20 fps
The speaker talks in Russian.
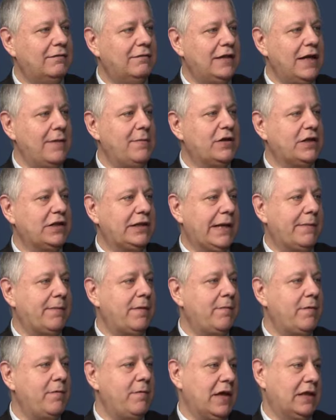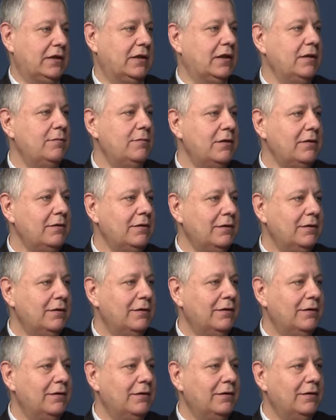теми же самыми методами,
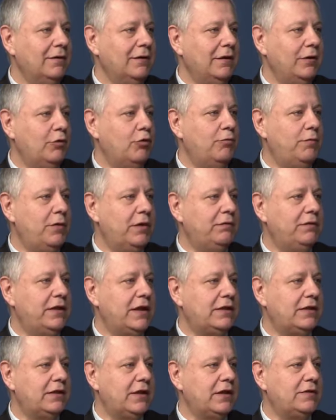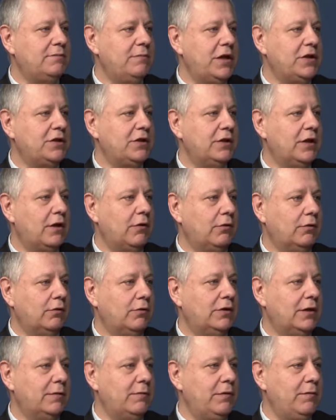и убил в 10 раз меньше
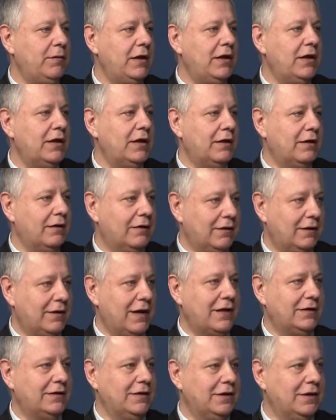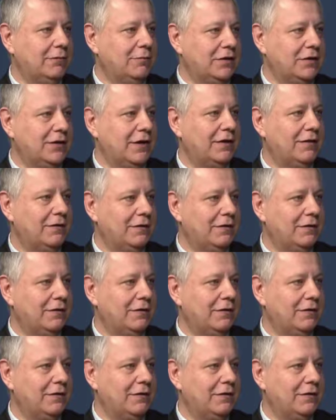народу. Тем не менее, красный комиссар